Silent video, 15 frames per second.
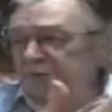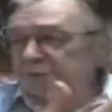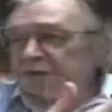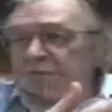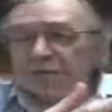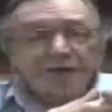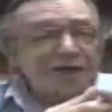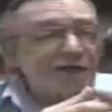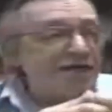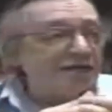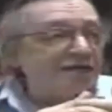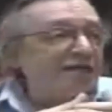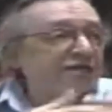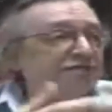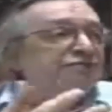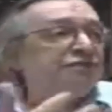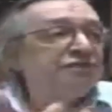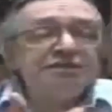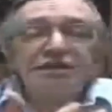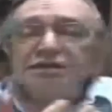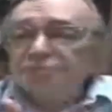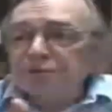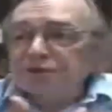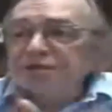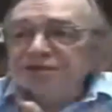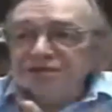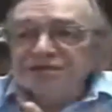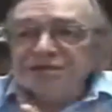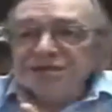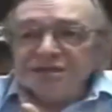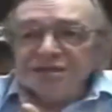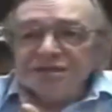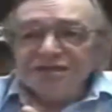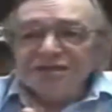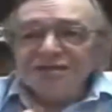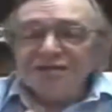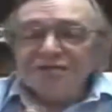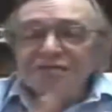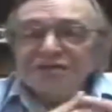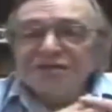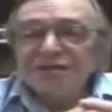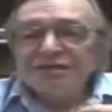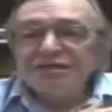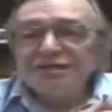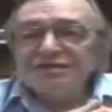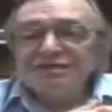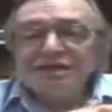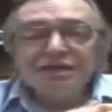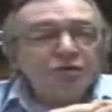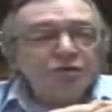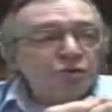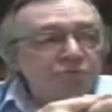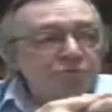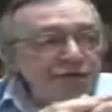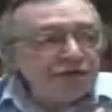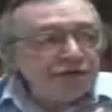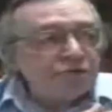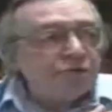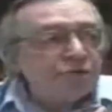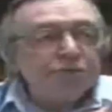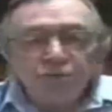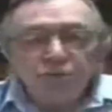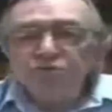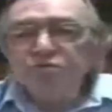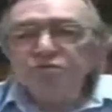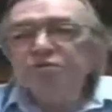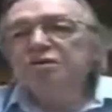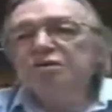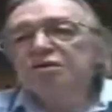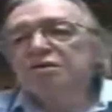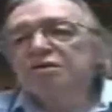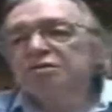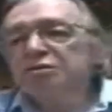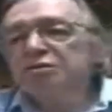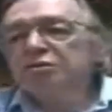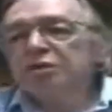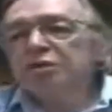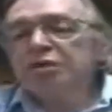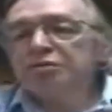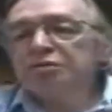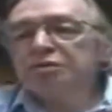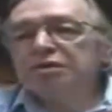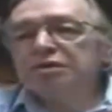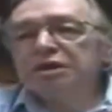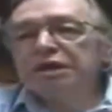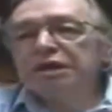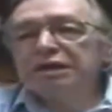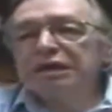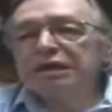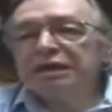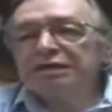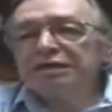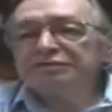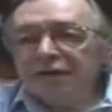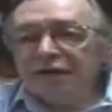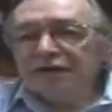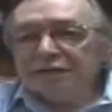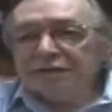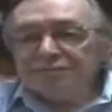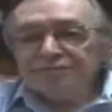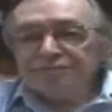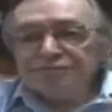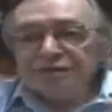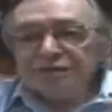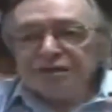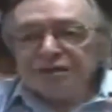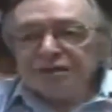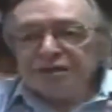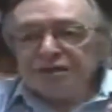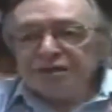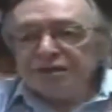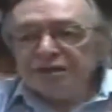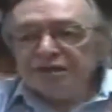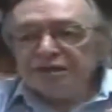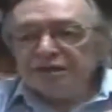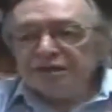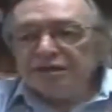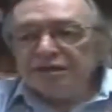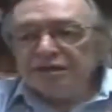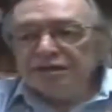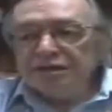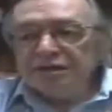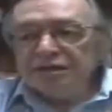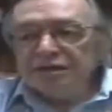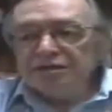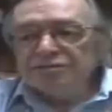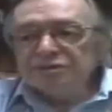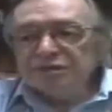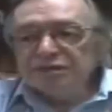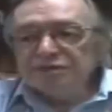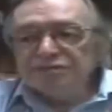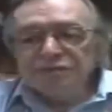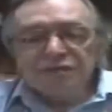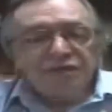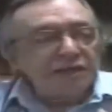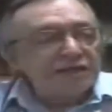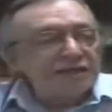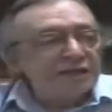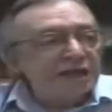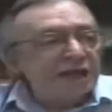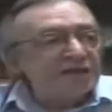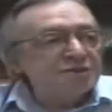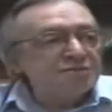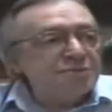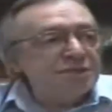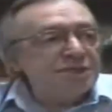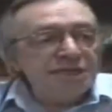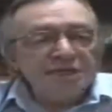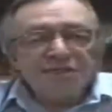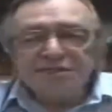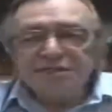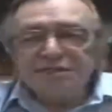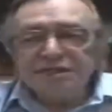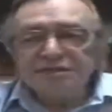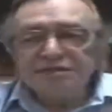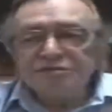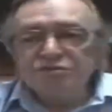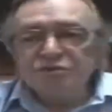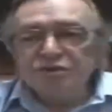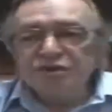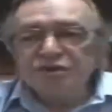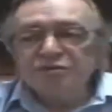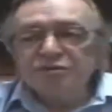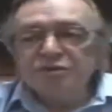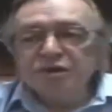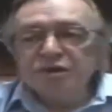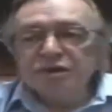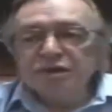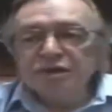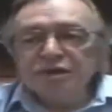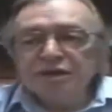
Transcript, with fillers: própria é uma realidade física, por assim dizer, mas ela tende a encobrir o mundo do qual ela, ela fala. E isso significa que a experiência está se tornando